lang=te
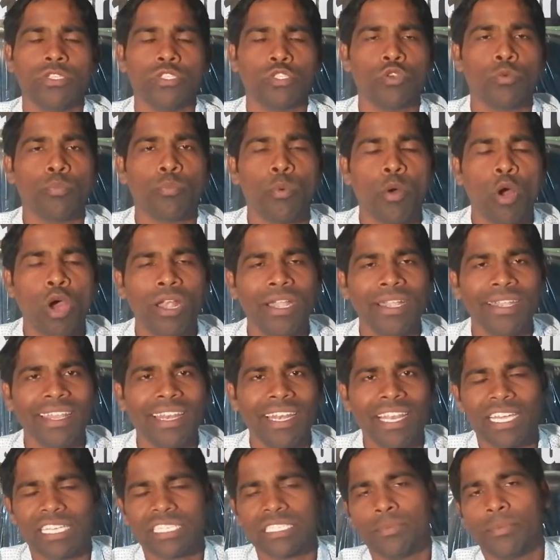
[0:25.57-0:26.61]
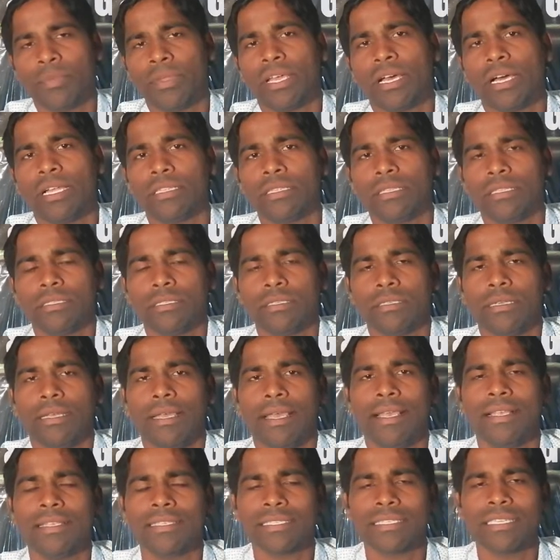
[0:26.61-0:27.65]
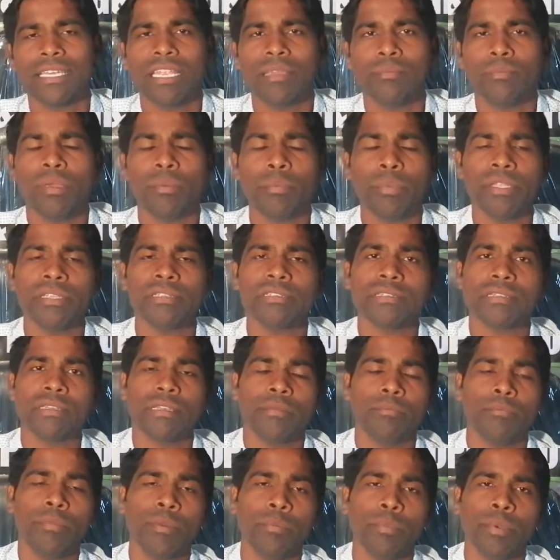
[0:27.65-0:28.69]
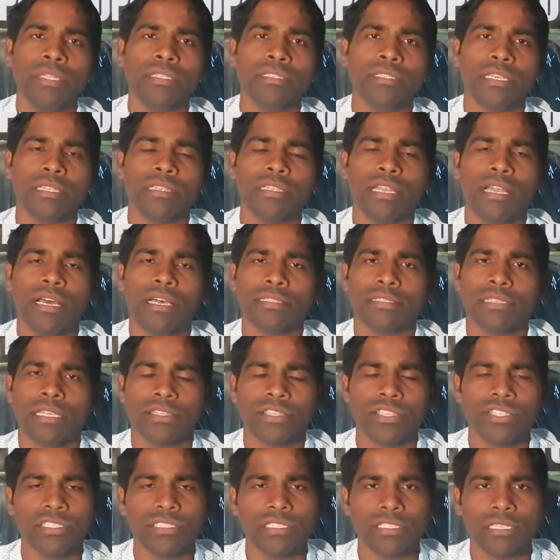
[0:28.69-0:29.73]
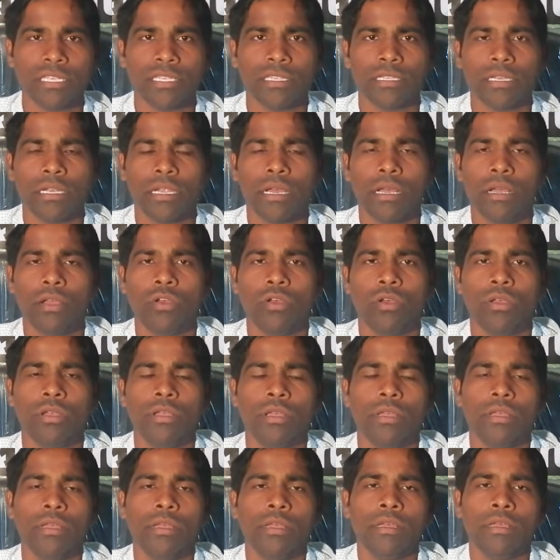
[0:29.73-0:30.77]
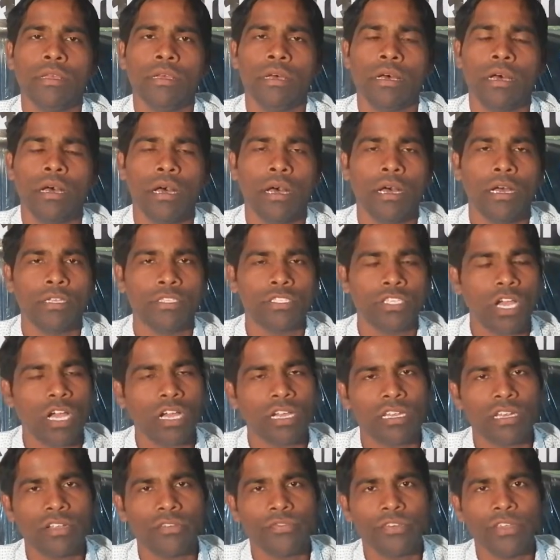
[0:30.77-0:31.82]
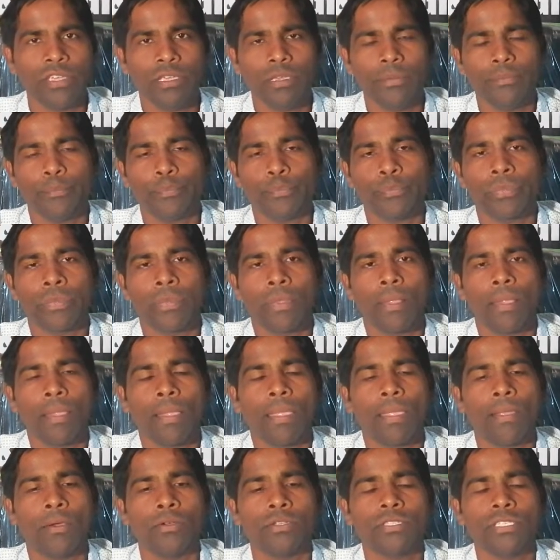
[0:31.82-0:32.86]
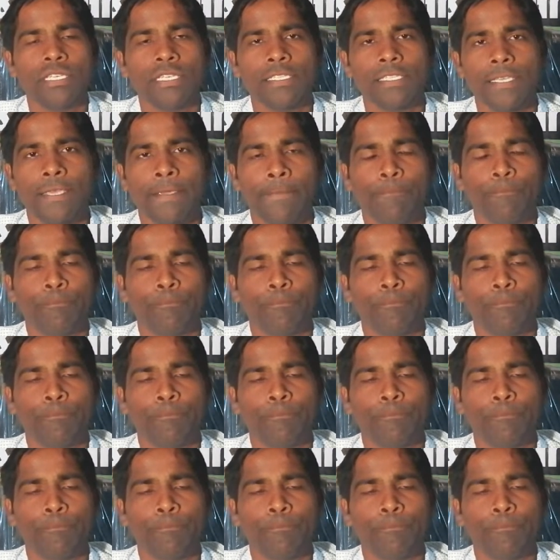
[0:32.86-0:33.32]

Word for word: సో పాలిటీ లక్ష్మీకాంత్ హిస్టరీ బిపిన్ బిపిన్ చంద్ర సతీష్ చంద్ర జాగ్రఫీ వచ్చేసి